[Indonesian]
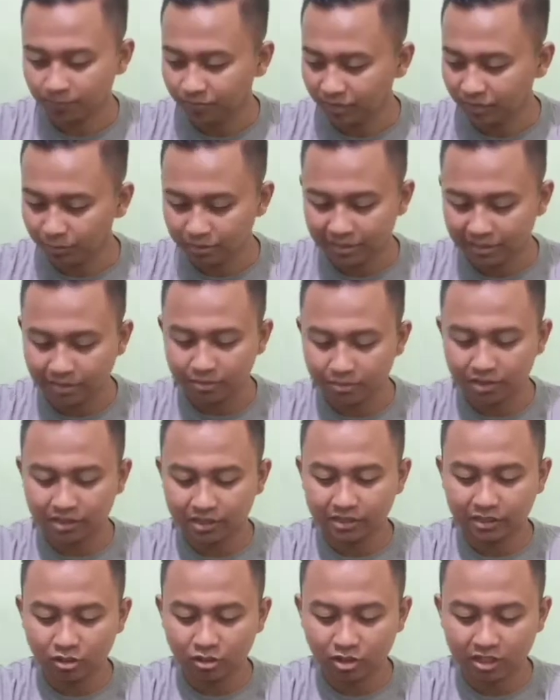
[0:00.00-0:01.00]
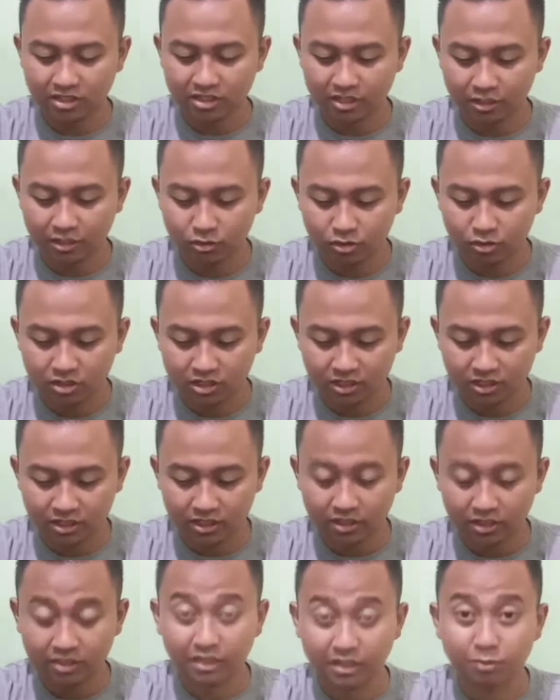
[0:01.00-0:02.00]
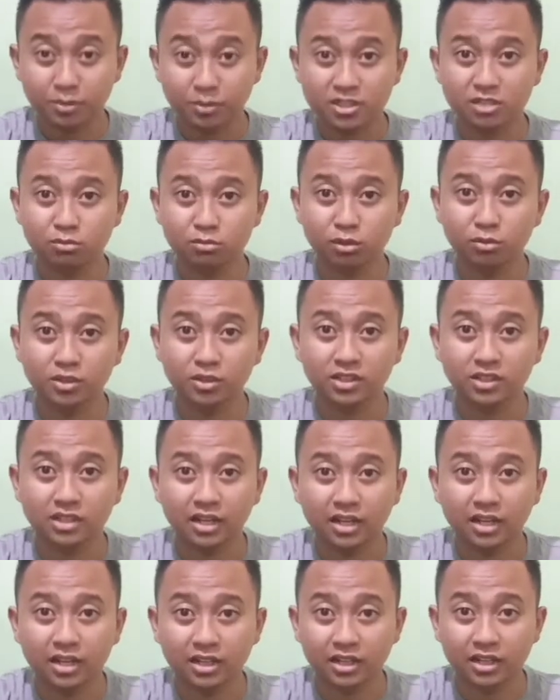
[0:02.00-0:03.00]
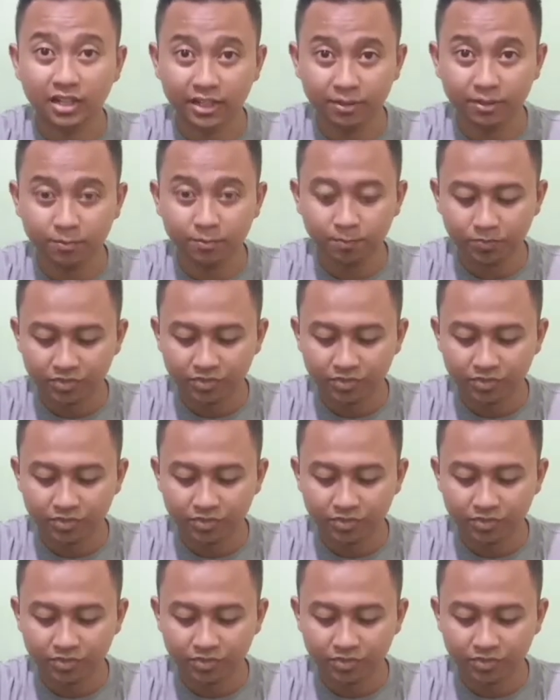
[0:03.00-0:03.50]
yang pertama kita taruh dasarnya dulu di sini tapi sebelum kita ngelem